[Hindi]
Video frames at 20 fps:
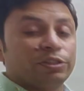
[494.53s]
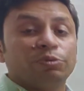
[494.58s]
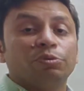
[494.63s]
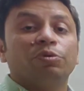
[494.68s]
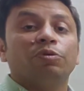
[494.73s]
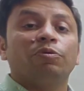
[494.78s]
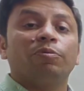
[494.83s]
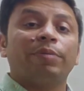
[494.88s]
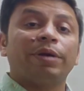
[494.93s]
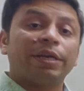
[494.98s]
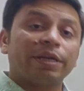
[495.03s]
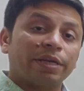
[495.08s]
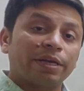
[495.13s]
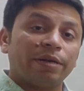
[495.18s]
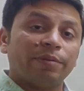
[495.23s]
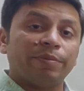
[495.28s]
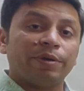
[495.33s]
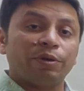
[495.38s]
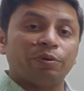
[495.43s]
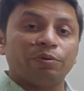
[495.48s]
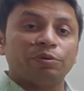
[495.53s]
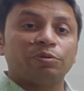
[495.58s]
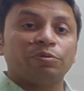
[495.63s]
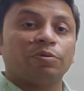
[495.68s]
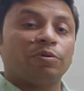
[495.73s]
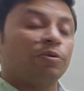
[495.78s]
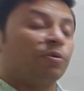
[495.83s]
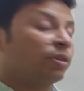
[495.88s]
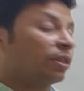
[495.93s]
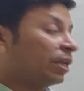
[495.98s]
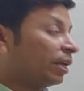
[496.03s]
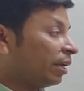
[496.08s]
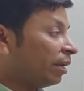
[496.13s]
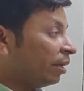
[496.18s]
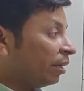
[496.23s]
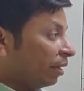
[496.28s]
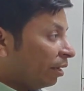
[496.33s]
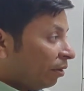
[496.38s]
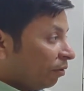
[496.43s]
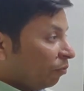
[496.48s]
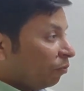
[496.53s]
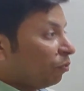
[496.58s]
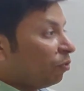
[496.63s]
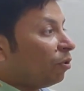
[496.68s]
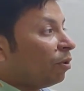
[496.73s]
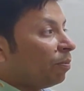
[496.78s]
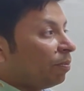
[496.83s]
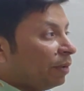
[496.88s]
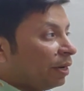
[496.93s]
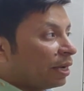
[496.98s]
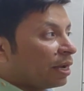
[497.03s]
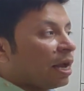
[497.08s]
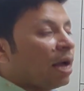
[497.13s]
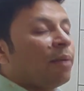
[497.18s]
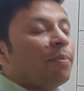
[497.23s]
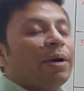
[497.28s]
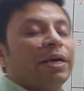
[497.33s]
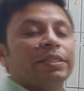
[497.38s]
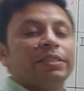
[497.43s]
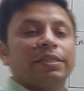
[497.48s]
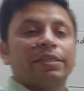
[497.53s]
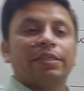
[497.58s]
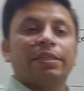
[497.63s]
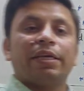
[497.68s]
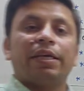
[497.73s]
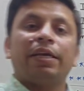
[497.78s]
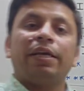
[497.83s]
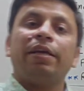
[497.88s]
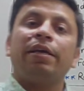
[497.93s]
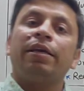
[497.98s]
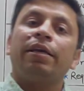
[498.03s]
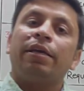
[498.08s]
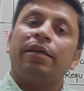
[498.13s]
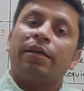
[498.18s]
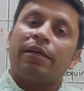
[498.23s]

जो न्यूमेरिकल में यूजफुल होते हैं वो अपने काम आ सकते हैं